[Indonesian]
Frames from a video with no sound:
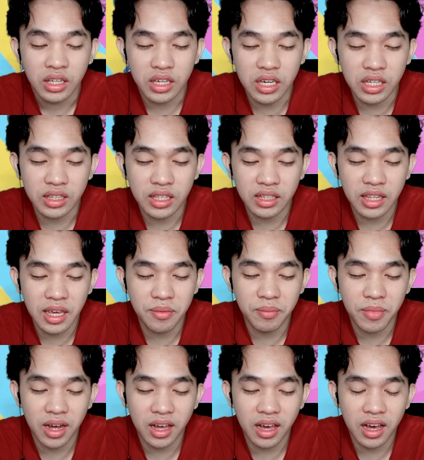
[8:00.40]
kita
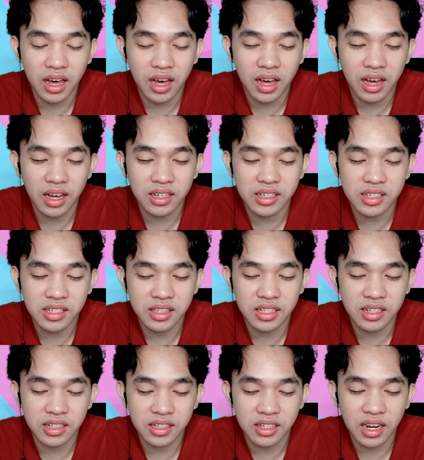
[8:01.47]
tembak guys
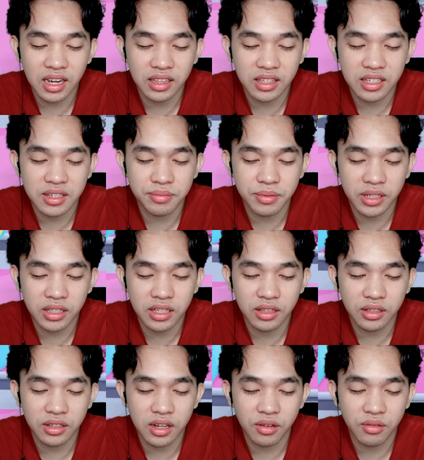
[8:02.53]
ternyata seperti
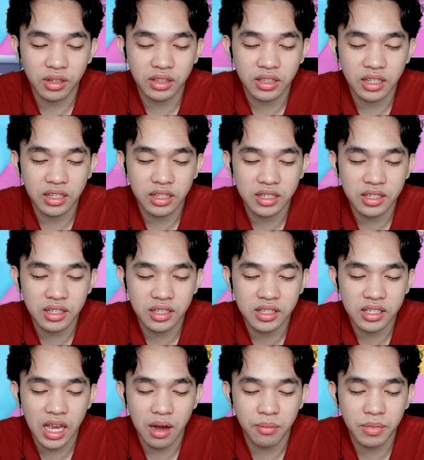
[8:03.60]
itu kekuatannya set
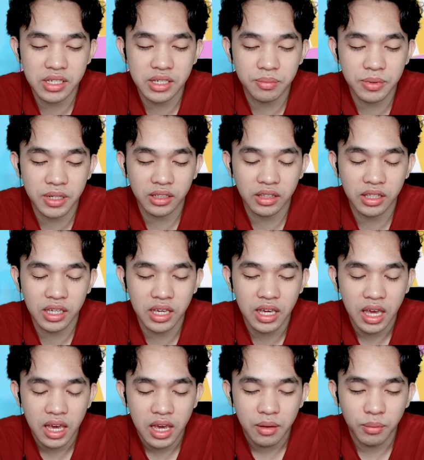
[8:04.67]
sama seperti
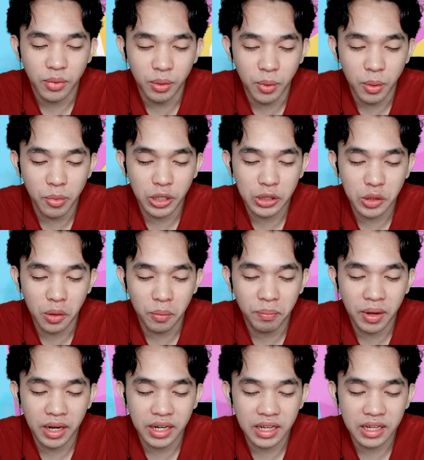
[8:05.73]
Bobo Boy
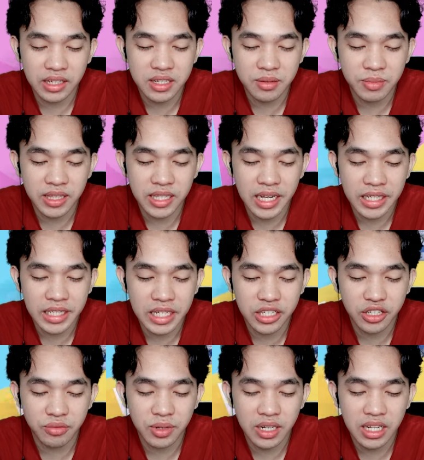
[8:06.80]
Topan ya sebenarnya
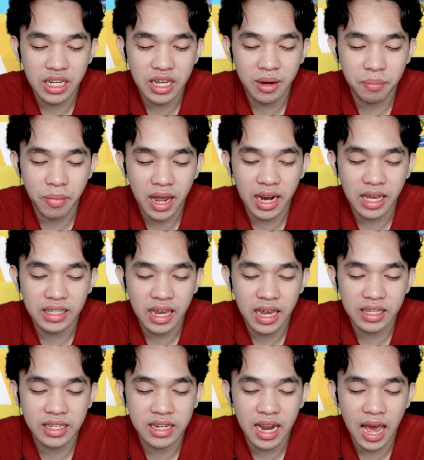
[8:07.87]
cuman ini kepalanya
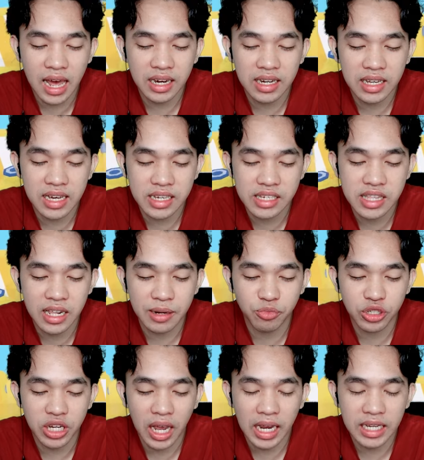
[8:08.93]
Agent Ali guys dan
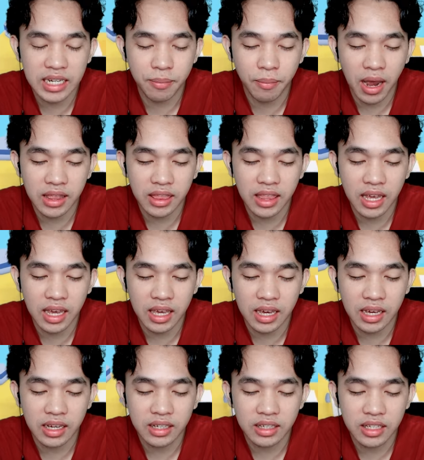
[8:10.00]
punya kacamata
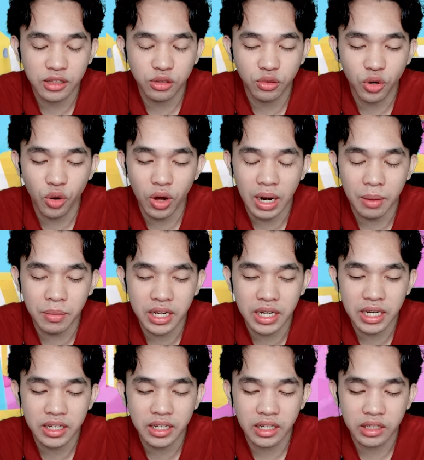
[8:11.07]
ya itu doang
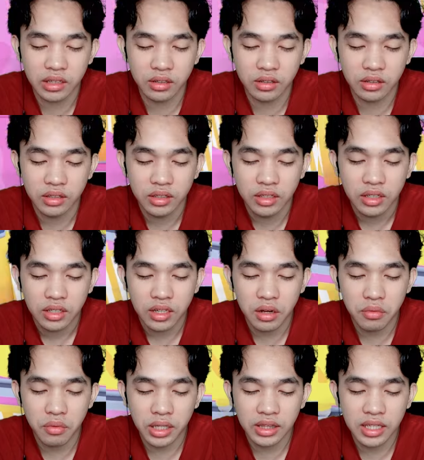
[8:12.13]
bedanya gitu loh
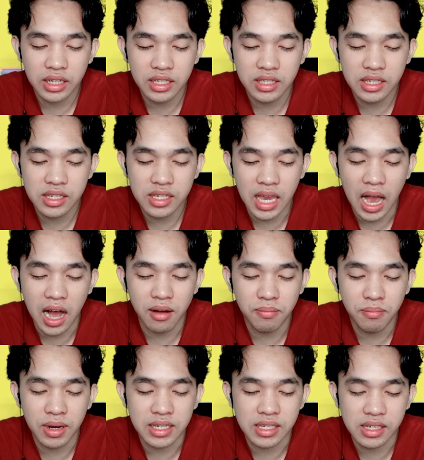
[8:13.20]
kekuatannya sih
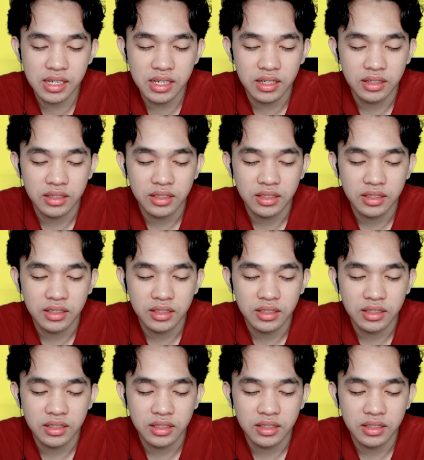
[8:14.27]
sama sih